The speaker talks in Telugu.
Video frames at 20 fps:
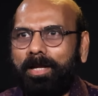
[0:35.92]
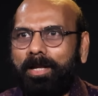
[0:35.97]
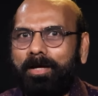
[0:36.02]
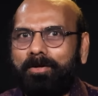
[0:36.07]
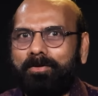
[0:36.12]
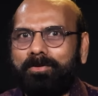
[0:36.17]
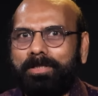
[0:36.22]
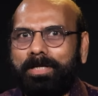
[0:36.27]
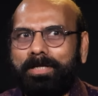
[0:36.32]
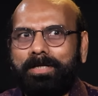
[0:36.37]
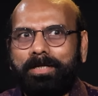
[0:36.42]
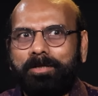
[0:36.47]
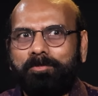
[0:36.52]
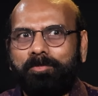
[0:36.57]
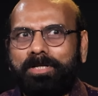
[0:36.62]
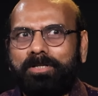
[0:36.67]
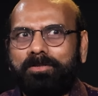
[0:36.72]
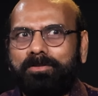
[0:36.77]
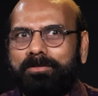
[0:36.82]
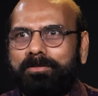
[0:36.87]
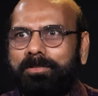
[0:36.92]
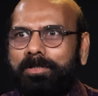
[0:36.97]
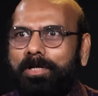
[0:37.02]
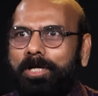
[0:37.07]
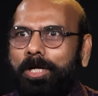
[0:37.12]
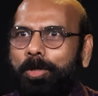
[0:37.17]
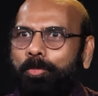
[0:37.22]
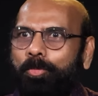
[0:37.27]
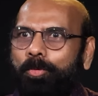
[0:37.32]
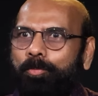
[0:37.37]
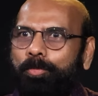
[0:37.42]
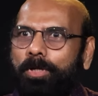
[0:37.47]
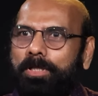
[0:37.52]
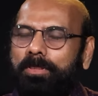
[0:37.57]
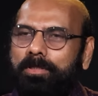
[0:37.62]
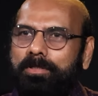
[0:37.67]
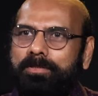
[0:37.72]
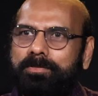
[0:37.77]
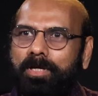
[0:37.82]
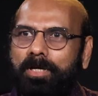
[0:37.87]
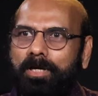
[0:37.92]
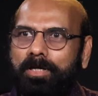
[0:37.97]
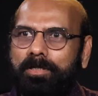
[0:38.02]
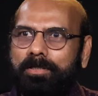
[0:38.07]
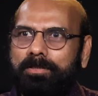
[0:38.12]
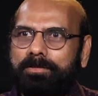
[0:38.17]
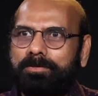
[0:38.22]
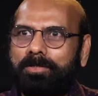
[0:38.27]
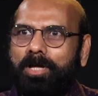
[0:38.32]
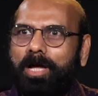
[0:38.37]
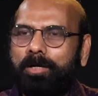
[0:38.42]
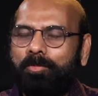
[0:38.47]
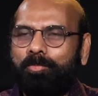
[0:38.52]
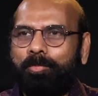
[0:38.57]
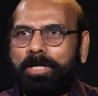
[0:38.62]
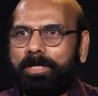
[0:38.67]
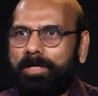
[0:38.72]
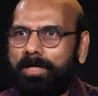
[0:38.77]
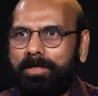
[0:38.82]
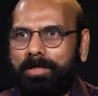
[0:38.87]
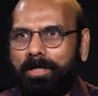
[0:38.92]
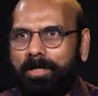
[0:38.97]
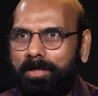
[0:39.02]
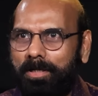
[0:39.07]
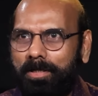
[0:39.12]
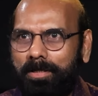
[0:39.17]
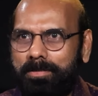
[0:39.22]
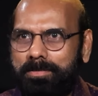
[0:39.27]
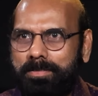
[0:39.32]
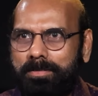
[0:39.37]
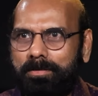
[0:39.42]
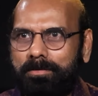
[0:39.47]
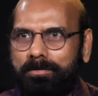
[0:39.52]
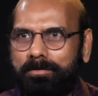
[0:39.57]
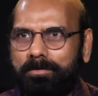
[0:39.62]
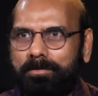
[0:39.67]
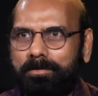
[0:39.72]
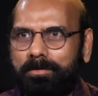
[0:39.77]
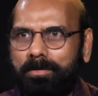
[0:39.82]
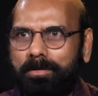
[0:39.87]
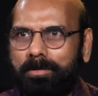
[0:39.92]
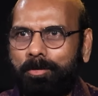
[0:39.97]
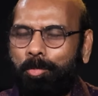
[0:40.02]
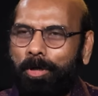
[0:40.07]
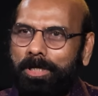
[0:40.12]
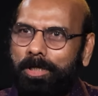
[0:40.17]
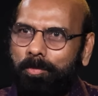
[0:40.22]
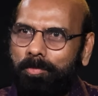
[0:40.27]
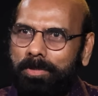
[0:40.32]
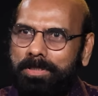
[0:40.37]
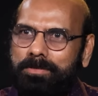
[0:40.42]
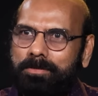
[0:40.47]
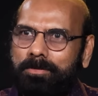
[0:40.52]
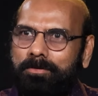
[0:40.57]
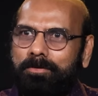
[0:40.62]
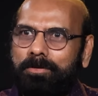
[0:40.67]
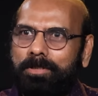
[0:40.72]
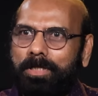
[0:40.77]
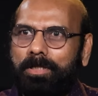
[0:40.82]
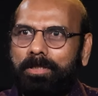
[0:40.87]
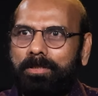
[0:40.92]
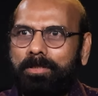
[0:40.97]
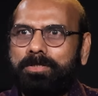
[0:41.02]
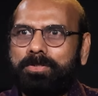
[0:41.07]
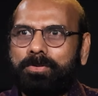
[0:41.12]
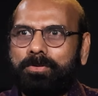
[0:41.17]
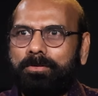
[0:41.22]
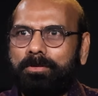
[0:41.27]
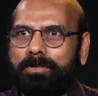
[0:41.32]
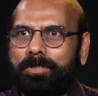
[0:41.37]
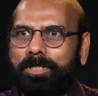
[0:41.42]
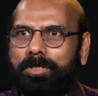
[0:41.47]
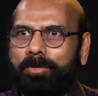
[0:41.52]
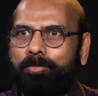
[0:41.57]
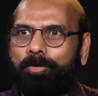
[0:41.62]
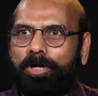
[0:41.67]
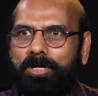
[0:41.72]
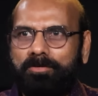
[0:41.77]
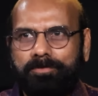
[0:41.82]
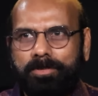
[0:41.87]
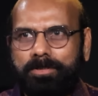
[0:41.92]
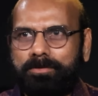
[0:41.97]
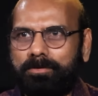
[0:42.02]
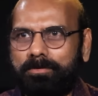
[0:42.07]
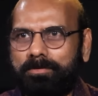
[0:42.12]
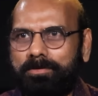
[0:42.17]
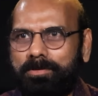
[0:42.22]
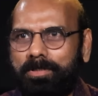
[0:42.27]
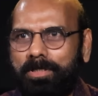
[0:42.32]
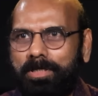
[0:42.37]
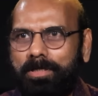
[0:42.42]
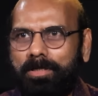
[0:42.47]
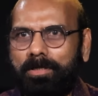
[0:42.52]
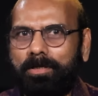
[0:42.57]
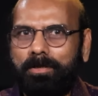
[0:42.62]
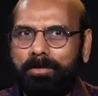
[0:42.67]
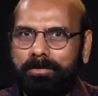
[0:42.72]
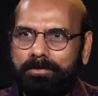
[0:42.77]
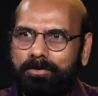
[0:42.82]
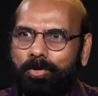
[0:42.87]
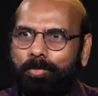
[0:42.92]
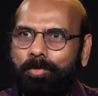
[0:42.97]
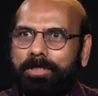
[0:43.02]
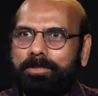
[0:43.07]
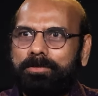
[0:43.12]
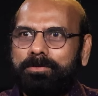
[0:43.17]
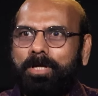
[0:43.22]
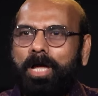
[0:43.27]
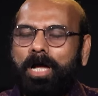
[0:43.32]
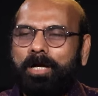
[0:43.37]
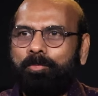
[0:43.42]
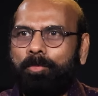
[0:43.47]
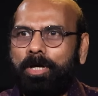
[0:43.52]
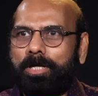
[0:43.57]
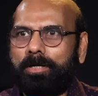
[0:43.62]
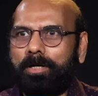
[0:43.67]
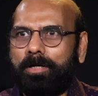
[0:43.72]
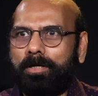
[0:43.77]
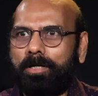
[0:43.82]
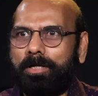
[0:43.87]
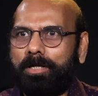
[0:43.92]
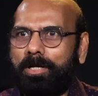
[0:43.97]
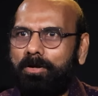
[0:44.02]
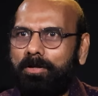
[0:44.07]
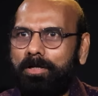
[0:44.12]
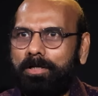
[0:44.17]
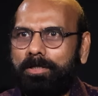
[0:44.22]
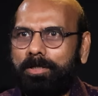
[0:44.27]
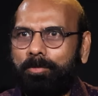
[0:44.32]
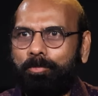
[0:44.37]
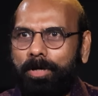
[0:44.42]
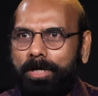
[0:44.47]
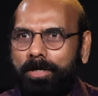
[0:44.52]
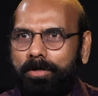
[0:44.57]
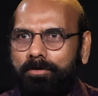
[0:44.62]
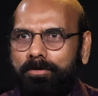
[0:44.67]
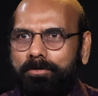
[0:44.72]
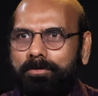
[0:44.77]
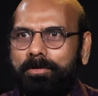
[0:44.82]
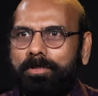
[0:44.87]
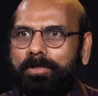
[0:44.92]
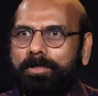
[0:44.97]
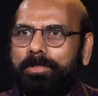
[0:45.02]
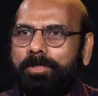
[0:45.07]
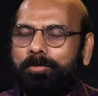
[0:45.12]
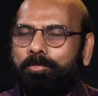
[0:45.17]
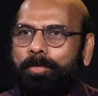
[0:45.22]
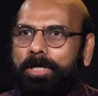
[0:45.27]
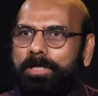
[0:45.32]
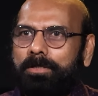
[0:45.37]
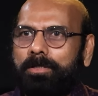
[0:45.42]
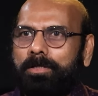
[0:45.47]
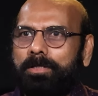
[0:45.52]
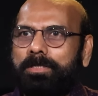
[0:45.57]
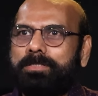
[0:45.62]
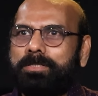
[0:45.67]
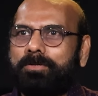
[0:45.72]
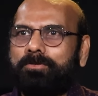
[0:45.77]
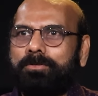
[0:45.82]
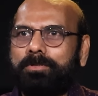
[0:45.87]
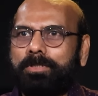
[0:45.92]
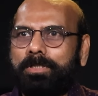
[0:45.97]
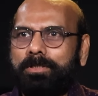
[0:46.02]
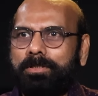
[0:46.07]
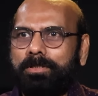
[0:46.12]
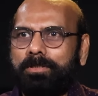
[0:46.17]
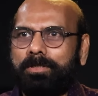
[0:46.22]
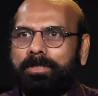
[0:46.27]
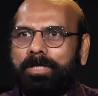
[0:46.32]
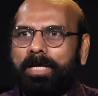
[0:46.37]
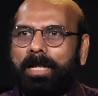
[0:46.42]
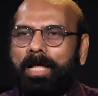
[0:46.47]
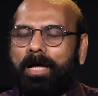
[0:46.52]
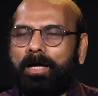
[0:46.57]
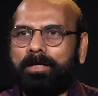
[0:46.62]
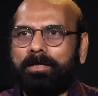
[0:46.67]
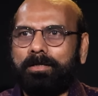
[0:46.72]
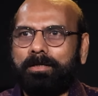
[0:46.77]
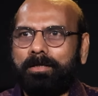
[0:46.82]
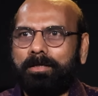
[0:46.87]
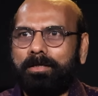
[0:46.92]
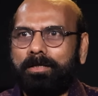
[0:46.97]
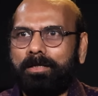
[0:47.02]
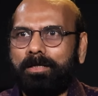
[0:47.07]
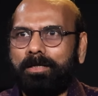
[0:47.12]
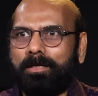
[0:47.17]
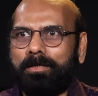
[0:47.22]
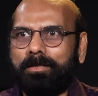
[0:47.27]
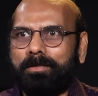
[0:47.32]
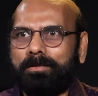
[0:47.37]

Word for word: ఎలా ఉంది అంటే మనం ప్రతిసారి స్టాక్ మార్కెట్ అంటే రిస్క్ మనం రిస్క్ ఉంటే తీసుకుంటేనే ప్రాఫిట్స్ వస్తాయి సో మనం స్టాక్ మార్కెట్లో రావాలంటే భయం బట్ రిస్క్ ఉంటుంది ఎలా hmm.